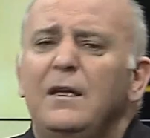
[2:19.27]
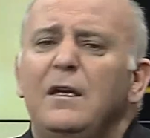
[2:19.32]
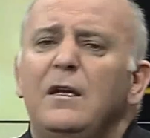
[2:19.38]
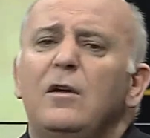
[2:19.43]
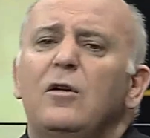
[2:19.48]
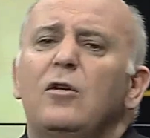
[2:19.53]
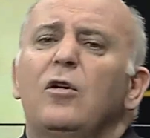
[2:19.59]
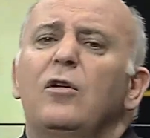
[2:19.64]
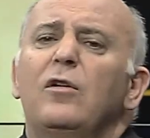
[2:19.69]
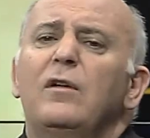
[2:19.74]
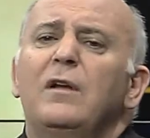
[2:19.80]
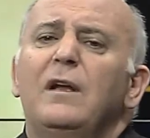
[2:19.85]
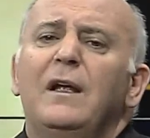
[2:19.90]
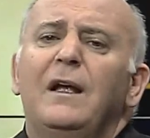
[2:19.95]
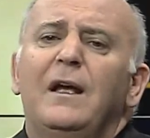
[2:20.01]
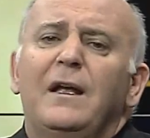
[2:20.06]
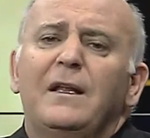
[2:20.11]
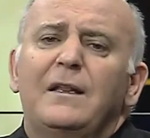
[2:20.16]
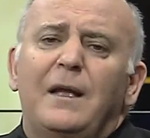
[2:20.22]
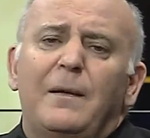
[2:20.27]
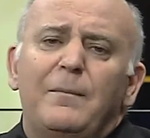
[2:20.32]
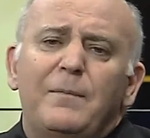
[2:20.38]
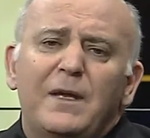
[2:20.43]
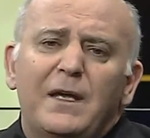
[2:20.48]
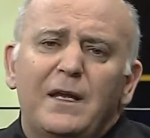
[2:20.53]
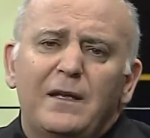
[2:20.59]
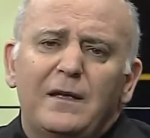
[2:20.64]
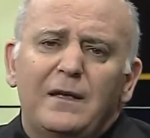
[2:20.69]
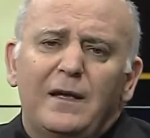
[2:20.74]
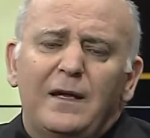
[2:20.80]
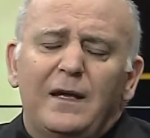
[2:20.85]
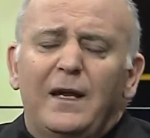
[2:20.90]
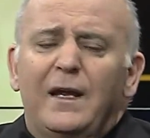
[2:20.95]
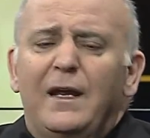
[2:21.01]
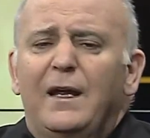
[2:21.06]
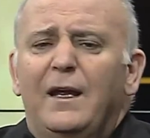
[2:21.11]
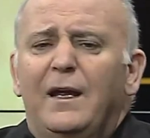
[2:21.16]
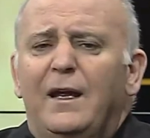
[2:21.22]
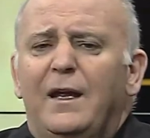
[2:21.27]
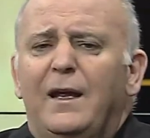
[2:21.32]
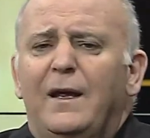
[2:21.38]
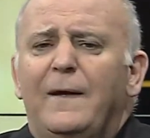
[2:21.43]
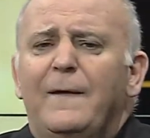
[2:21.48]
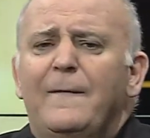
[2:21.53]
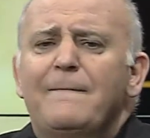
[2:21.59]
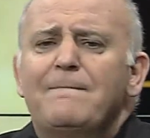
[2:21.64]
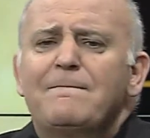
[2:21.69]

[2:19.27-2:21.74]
y con también eh,